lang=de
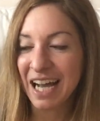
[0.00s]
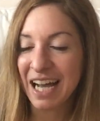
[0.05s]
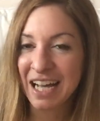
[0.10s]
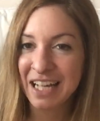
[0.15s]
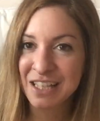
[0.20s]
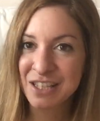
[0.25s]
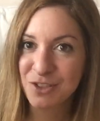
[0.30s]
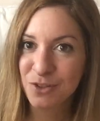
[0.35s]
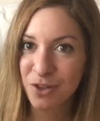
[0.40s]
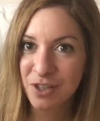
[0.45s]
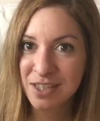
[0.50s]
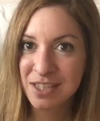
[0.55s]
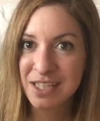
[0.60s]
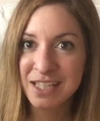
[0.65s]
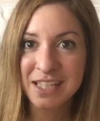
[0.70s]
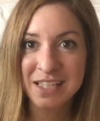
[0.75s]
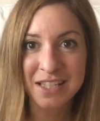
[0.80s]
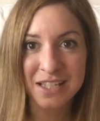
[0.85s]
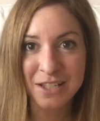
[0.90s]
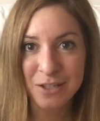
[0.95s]

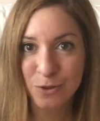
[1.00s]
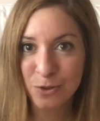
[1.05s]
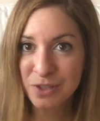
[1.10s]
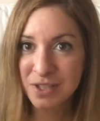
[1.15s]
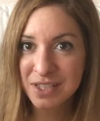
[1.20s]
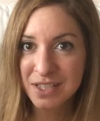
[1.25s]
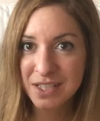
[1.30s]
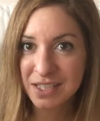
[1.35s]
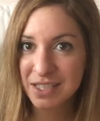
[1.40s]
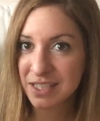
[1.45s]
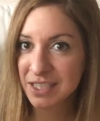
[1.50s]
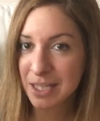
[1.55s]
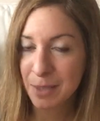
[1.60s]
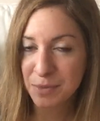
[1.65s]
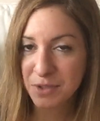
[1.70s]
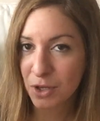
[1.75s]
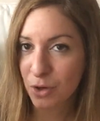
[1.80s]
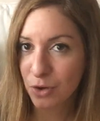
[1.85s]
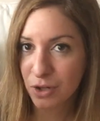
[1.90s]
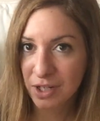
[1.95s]
Ansonsten ist es lustig, ich habe
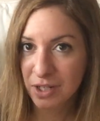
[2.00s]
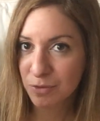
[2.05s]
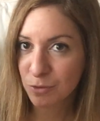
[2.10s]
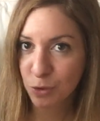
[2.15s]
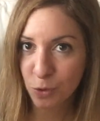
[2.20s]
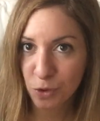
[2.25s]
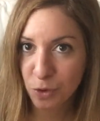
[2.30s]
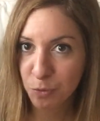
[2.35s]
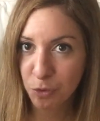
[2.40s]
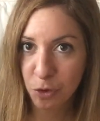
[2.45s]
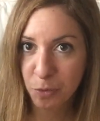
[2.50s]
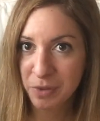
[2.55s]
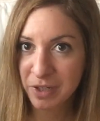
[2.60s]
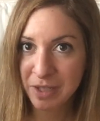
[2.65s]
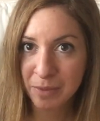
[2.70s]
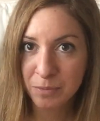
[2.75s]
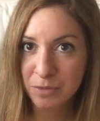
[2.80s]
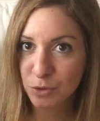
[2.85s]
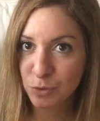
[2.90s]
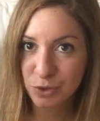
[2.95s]
es auch ohne
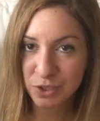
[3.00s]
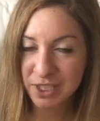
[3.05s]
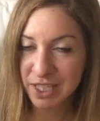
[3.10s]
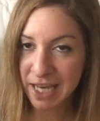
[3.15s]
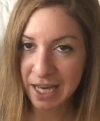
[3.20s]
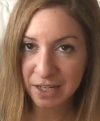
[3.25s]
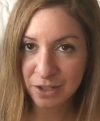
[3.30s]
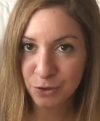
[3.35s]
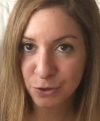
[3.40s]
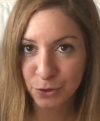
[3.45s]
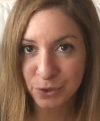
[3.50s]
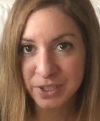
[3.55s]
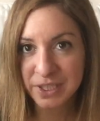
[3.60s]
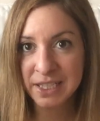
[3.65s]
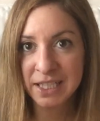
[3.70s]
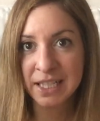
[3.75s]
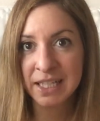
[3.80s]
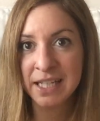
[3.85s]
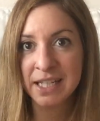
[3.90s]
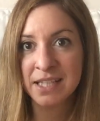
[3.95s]
Probleme und gerne
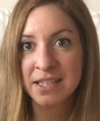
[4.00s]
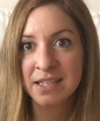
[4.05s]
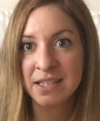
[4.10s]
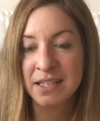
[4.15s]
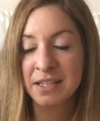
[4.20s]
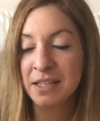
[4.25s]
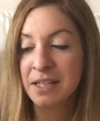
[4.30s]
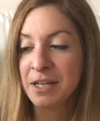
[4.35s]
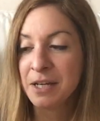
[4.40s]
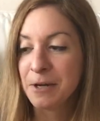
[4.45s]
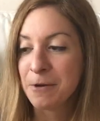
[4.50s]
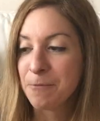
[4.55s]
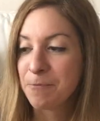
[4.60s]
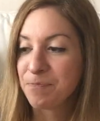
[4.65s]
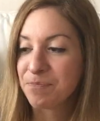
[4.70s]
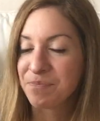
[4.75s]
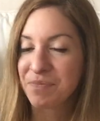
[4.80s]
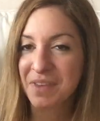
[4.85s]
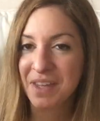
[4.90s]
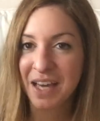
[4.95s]
durchgelesen,
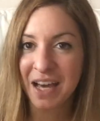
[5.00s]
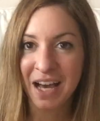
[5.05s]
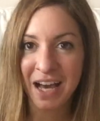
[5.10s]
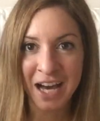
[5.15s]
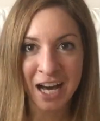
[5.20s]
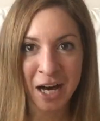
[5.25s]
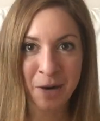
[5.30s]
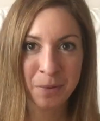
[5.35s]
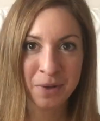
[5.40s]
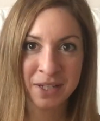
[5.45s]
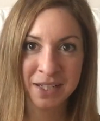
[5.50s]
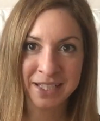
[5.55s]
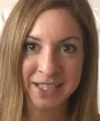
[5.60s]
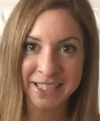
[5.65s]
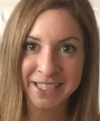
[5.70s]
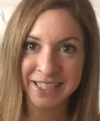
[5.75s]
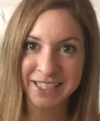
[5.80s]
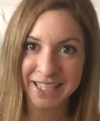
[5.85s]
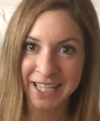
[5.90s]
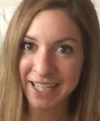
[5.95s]
aber
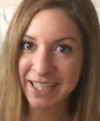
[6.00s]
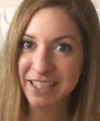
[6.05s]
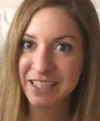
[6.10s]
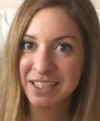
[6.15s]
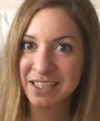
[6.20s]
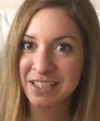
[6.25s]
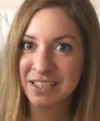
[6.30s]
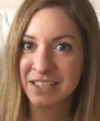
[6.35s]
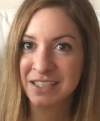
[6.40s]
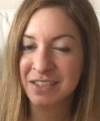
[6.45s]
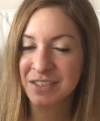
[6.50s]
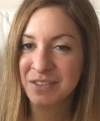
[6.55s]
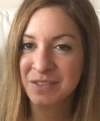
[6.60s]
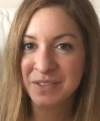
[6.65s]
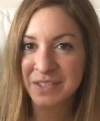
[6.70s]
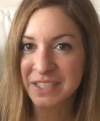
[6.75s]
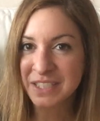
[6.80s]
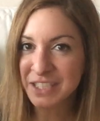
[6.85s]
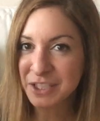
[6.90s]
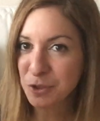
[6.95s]
ich denke
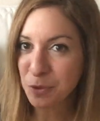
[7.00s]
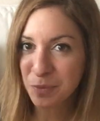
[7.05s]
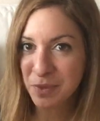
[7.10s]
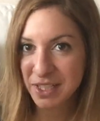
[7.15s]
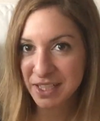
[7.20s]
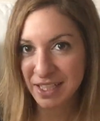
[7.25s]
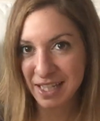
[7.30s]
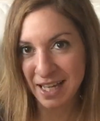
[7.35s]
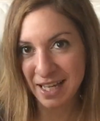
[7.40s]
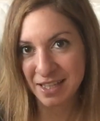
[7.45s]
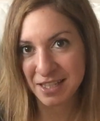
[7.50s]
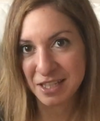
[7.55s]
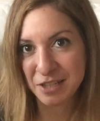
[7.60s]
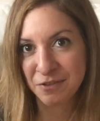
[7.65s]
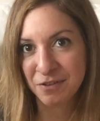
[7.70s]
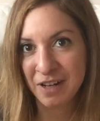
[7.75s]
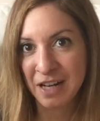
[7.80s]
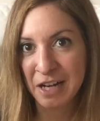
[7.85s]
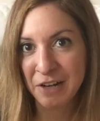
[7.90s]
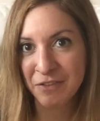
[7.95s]
nicht unbedingt
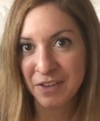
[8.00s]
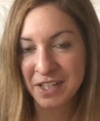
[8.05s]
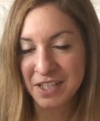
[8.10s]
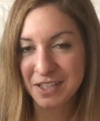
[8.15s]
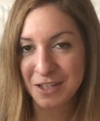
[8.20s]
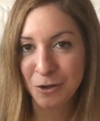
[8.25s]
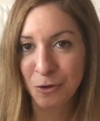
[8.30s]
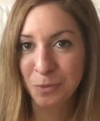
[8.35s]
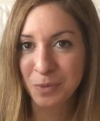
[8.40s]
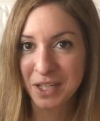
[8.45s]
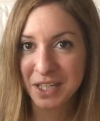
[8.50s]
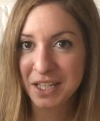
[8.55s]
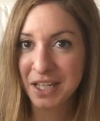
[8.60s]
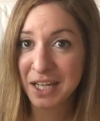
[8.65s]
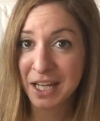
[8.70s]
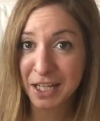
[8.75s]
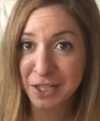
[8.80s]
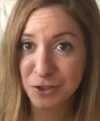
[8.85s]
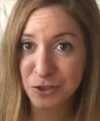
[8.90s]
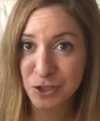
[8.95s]
erste Wahl, wenn es darum geht,
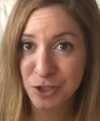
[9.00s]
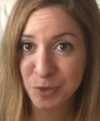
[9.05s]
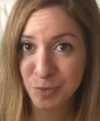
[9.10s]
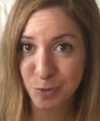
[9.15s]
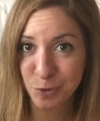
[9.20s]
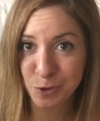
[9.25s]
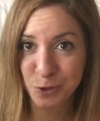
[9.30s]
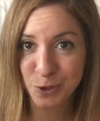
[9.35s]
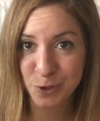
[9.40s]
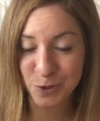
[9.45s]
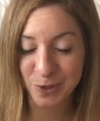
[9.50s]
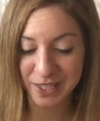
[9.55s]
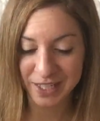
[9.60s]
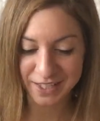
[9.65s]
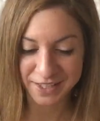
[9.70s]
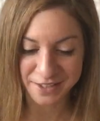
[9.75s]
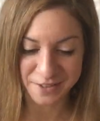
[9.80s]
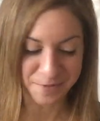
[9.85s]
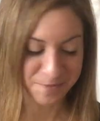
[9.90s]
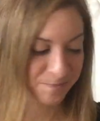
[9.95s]
ein englisches Buch zu
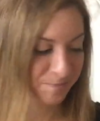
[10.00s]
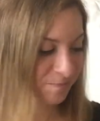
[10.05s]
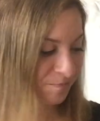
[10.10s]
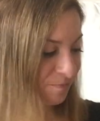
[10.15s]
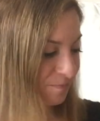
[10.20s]
lesen.